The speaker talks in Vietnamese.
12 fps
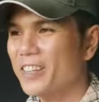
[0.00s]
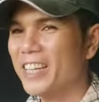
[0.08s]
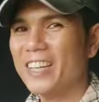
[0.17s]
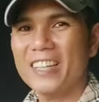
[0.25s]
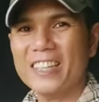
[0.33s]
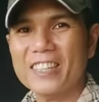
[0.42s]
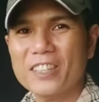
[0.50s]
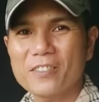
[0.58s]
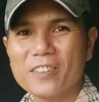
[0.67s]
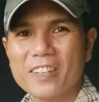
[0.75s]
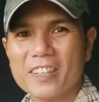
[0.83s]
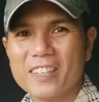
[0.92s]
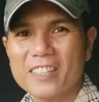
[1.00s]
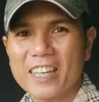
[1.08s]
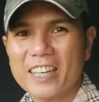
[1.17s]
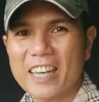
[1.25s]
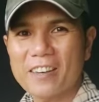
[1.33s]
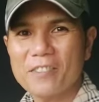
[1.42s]
nay à, thanh tùng à, định
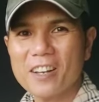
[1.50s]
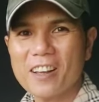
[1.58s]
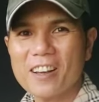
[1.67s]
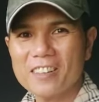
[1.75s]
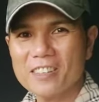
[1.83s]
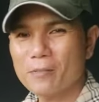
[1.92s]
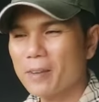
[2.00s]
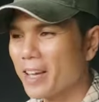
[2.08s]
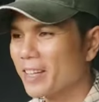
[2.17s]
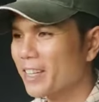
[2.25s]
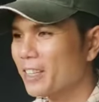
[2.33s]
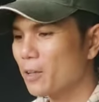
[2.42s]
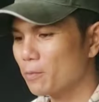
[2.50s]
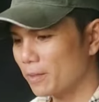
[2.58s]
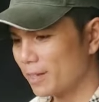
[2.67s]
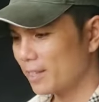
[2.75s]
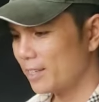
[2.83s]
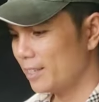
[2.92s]
chạy kiểm cho nó nhưng mà thanh
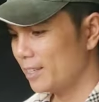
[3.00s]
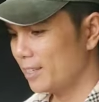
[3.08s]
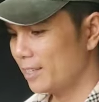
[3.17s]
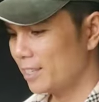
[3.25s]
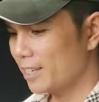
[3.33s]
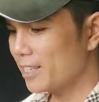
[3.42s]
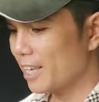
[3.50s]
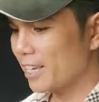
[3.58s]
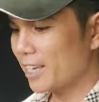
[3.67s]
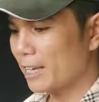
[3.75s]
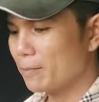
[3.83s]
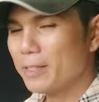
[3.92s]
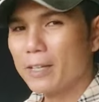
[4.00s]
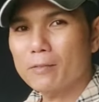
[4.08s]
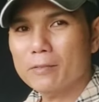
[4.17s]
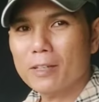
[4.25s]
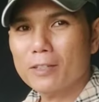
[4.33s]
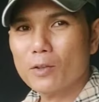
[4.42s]
tùng à, nghĩ chạy kiểm
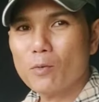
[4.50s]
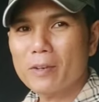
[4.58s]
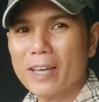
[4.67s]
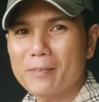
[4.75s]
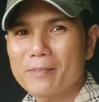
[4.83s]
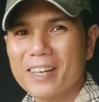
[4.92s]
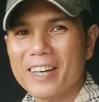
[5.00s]
xong nó tốn kiểm